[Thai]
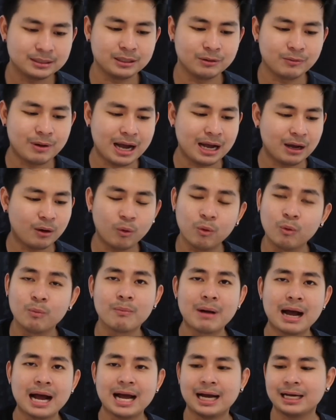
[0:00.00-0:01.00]
ถือว่าคุ้ม
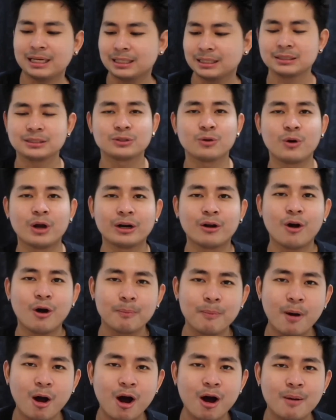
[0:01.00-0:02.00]
มาก ส่วนของ
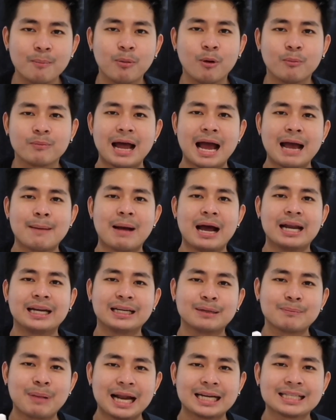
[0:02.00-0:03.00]
ป้องผมได้มา
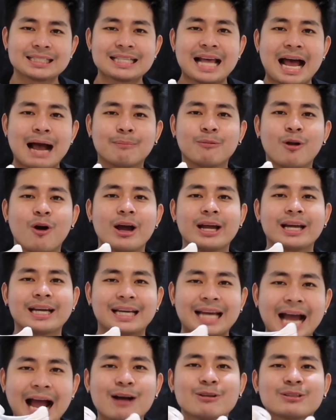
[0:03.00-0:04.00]

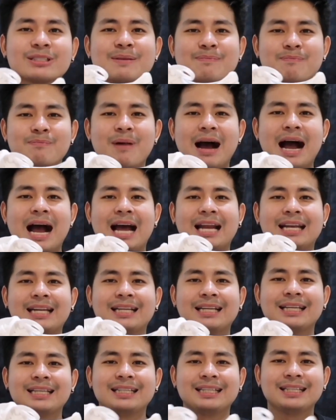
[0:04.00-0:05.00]
1,390 บาท
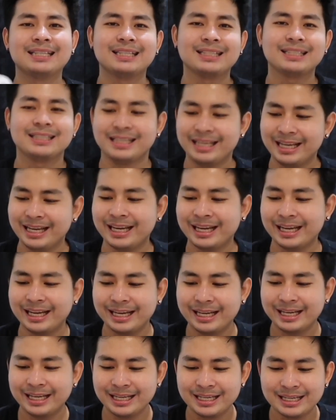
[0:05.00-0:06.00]
นี่
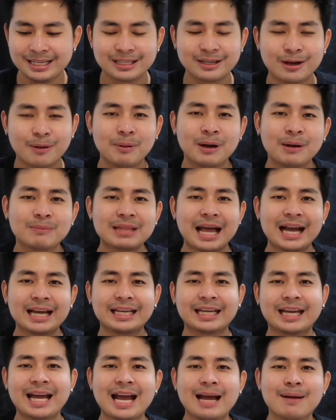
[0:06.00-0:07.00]
ก็เพิ่มตังค์
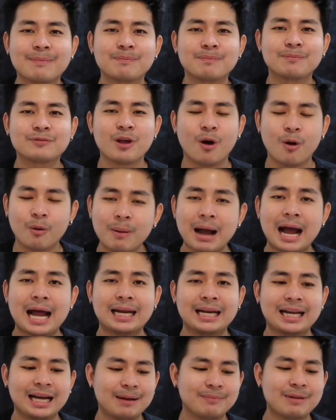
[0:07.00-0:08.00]
อีกแค่
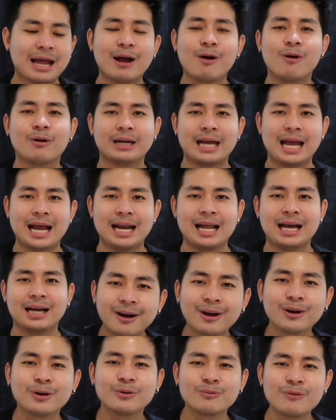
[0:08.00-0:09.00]
2,000นะครับ ได้ของแท้แล้ว
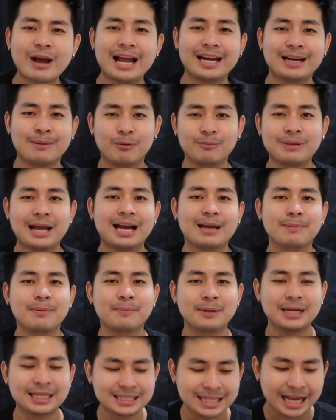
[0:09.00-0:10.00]
ก็รุ่นแวนเนี่ยผมอยากให้
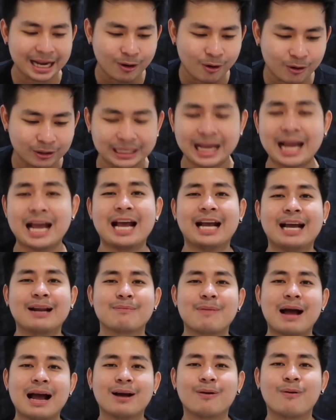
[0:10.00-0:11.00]
เพื่อนๆใส่ของแท้กัน
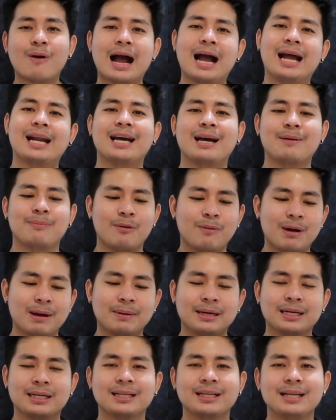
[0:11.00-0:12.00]
มากกว่านะครับ เพราะว่า
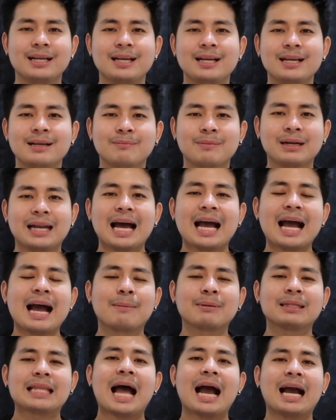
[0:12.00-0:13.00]
มันมันราคา
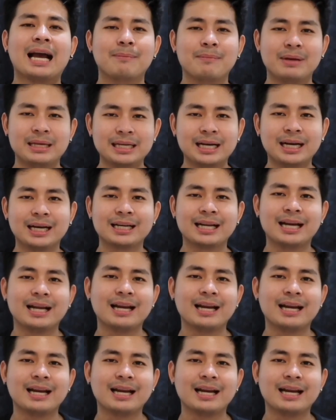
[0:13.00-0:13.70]
ต่างกันไม่เยอะ